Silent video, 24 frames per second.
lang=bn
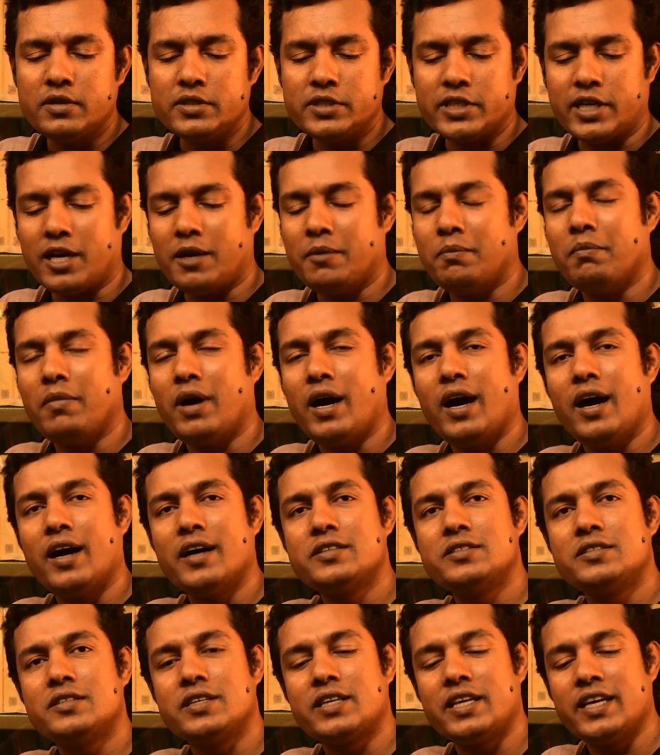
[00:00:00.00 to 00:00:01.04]
যারা
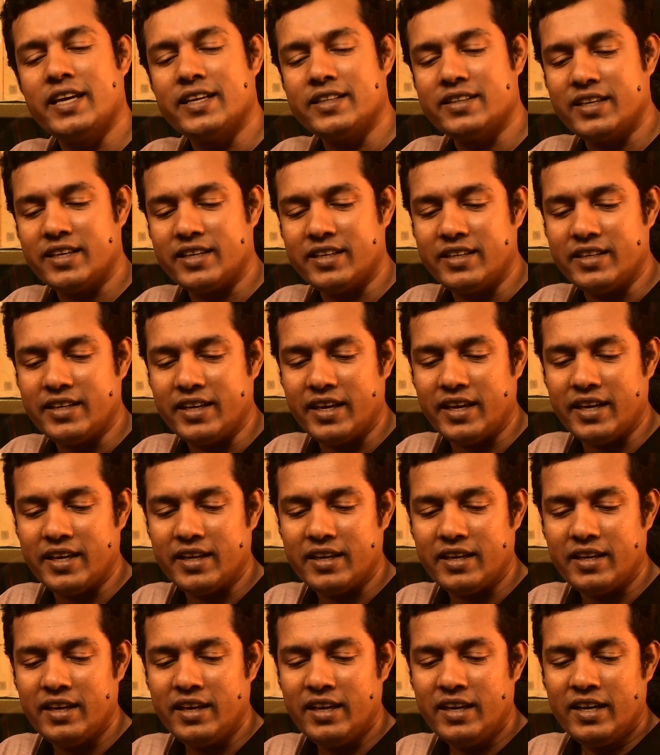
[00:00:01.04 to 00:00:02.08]
মাছ খেতে গিয়ে
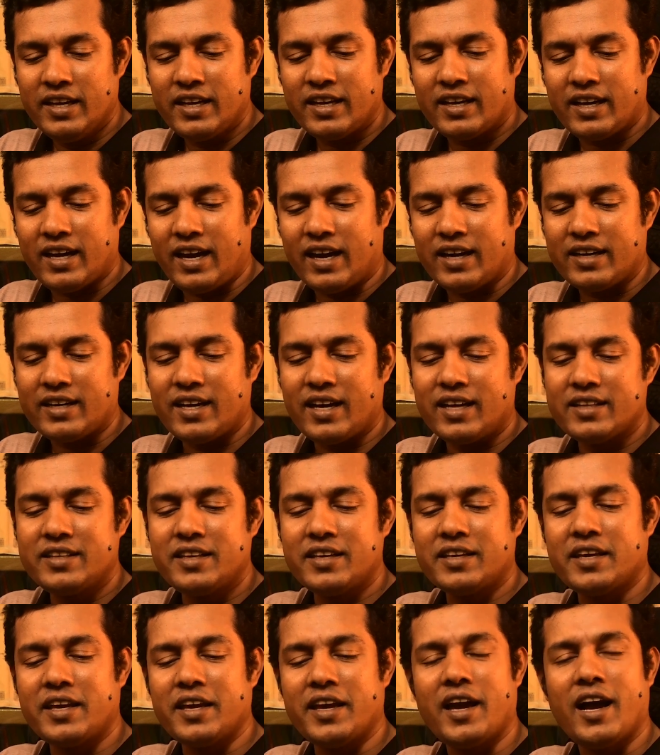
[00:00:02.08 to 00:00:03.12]
কাঁটা
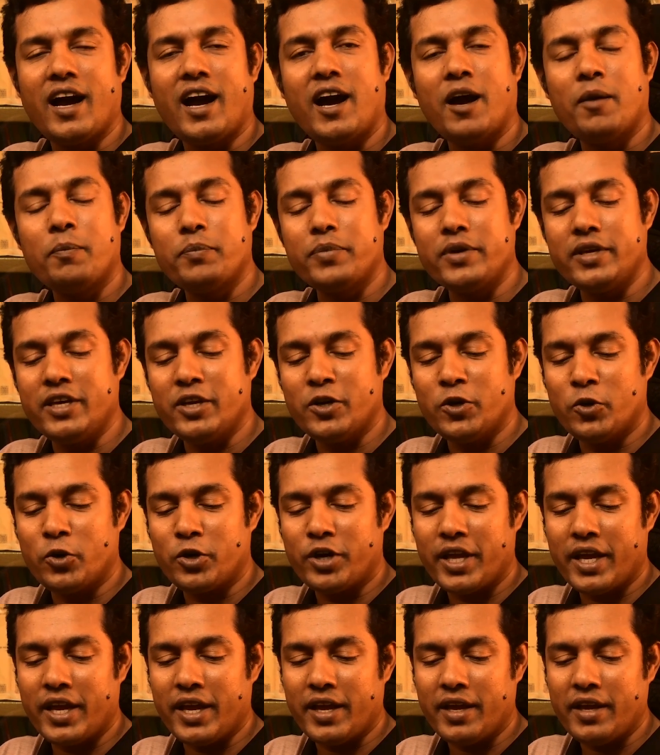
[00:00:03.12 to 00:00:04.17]
দেখে হাঁপিয়ে
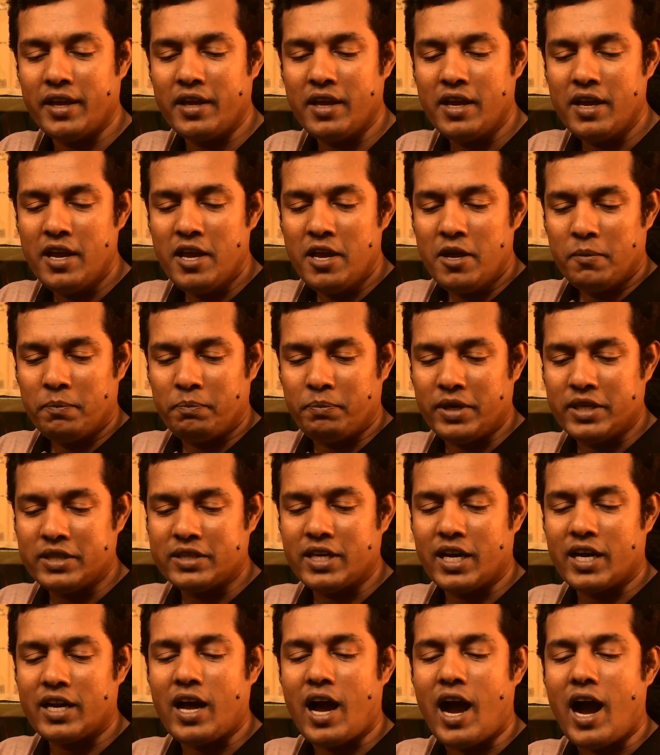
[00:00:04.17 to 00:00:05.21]
ওঠে
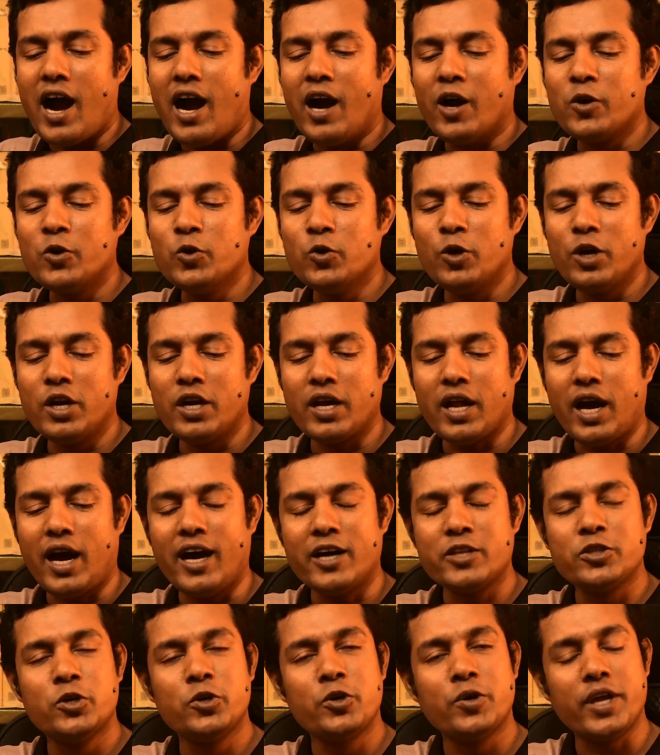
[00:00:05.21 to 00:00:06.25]
পিতার আঙুল না
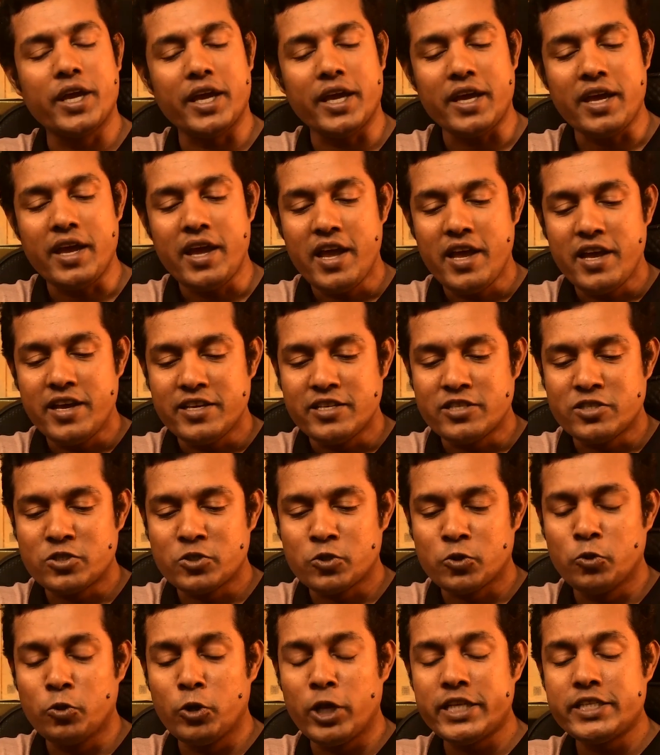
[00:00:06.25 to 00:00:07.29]
ধরে
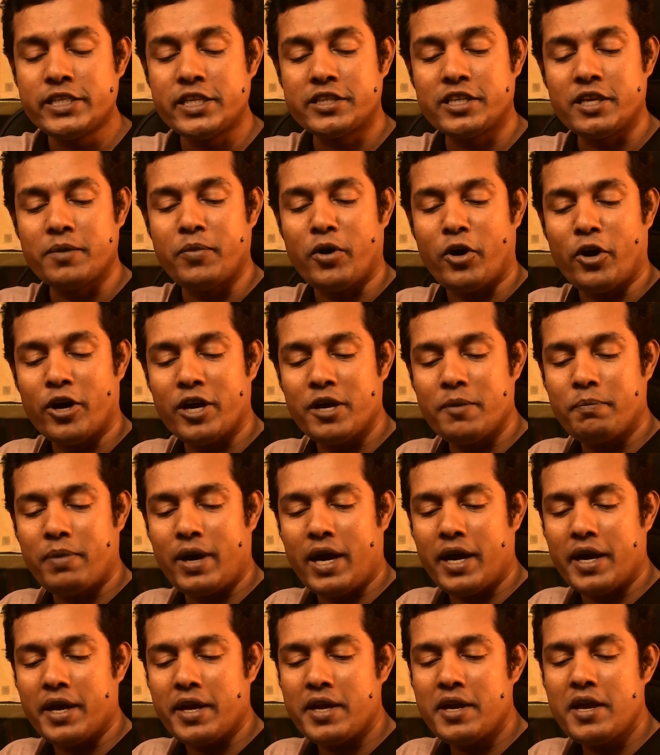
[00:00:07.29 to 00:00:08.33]
স্কুলে যেতে ভয়
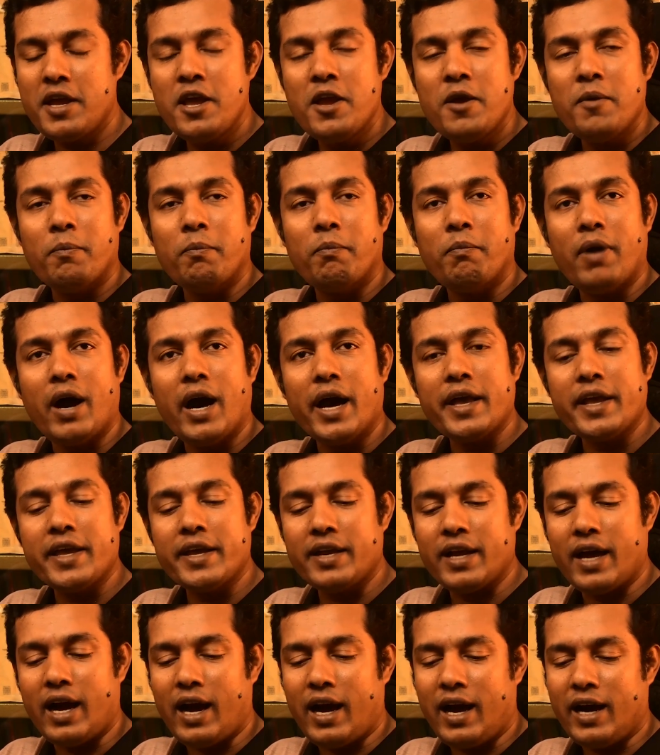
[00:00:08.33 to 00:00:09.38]
পায়
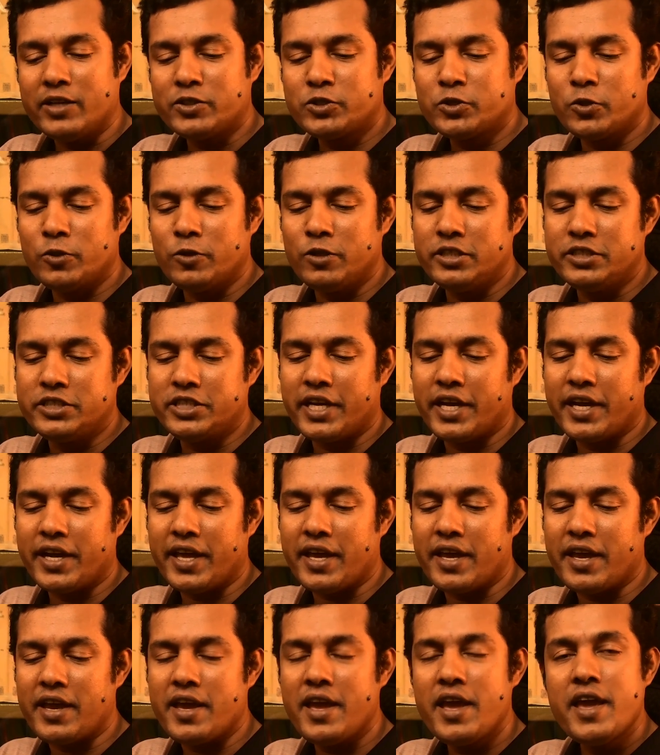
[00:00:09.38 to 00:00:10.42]
মায়ের আঁচল
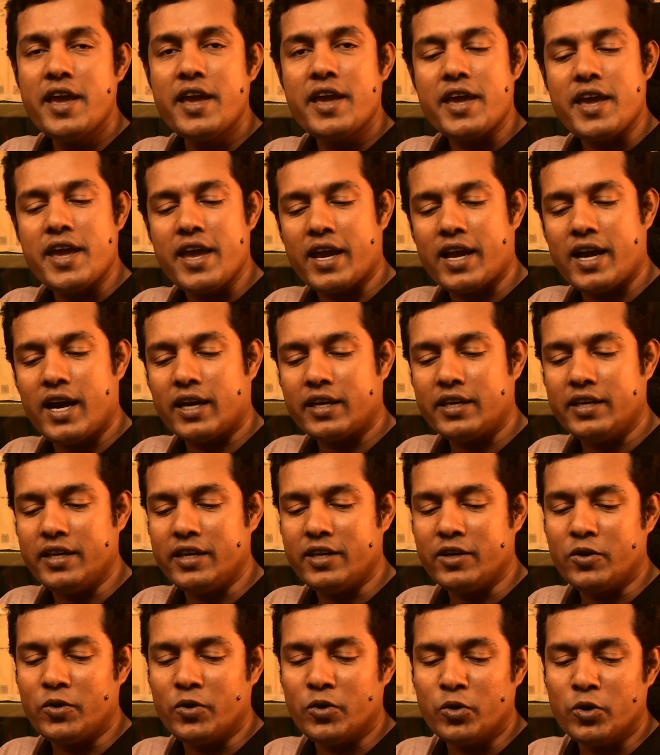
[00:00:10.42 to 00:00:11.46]
ছেড়ে একাকী
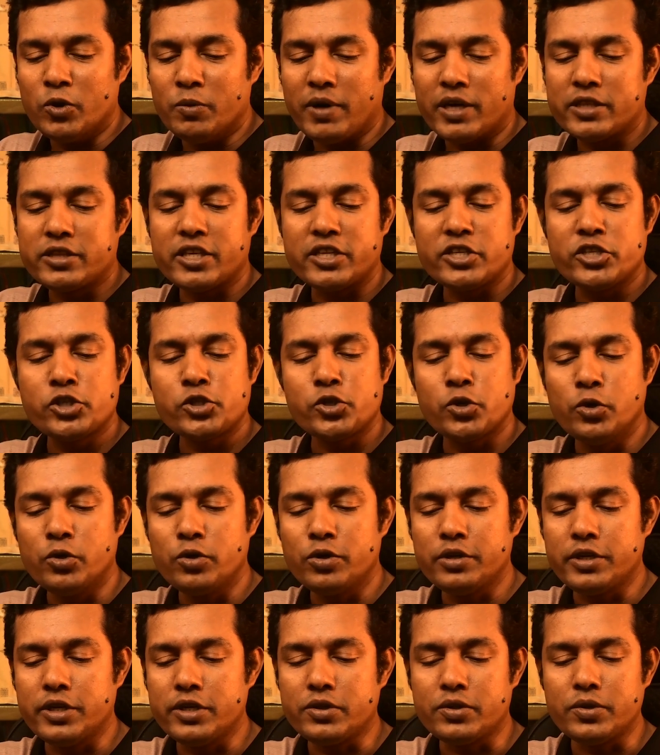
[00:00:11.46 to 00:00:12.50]
ঘুমাতে
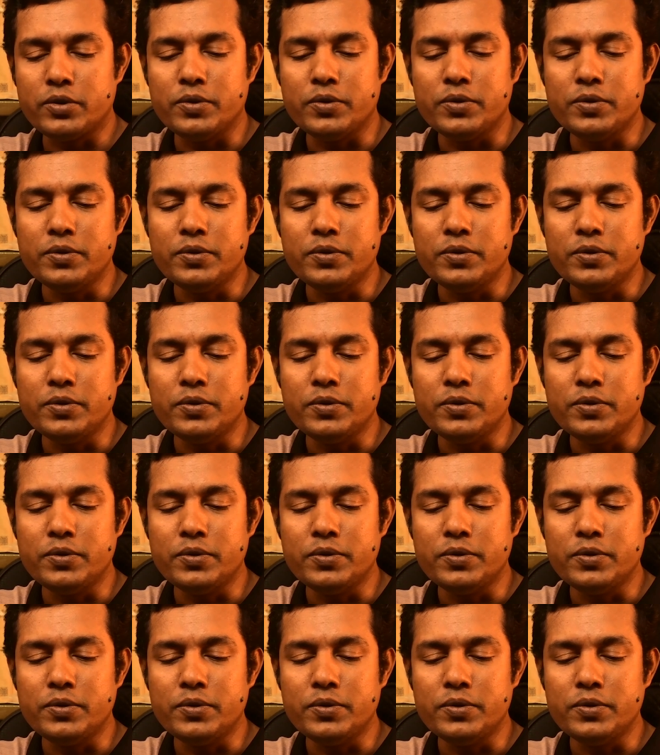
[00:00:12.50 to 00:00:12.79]
শঙ্কিত